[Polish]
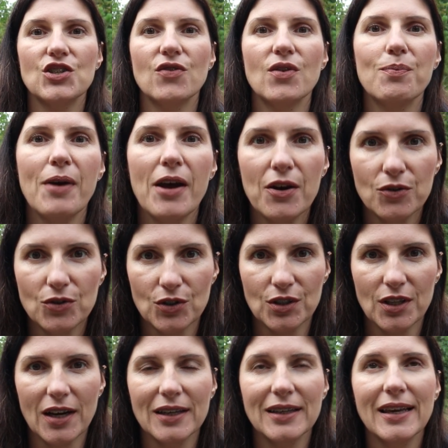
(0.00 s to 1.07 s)
się wypełni,
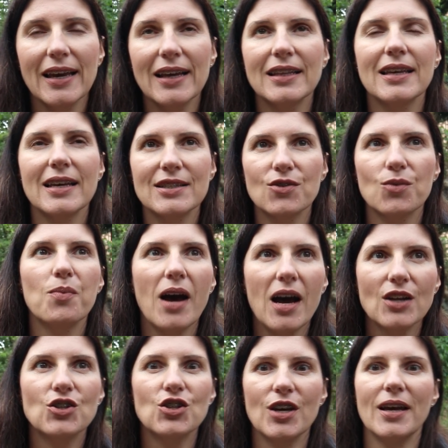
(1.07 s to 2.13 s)
tak? Kiedy ja
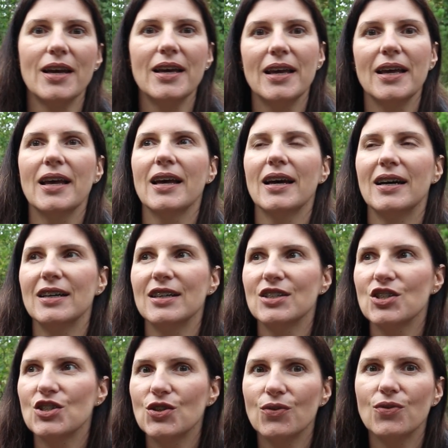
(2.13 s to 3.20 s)
zobaczę e,
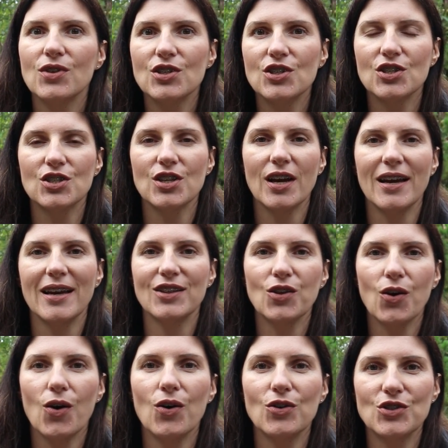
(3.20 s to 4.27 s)
rzeczywiście
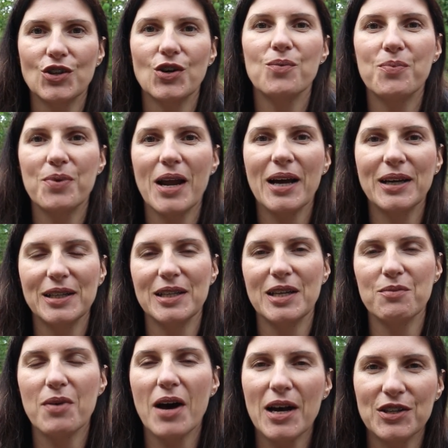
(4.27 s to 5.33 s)
to, czego pragnę
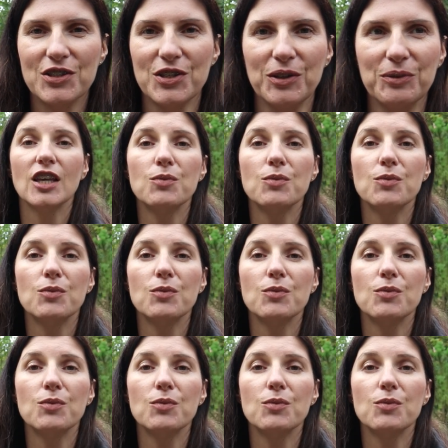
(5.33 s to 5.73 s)
najbardziej.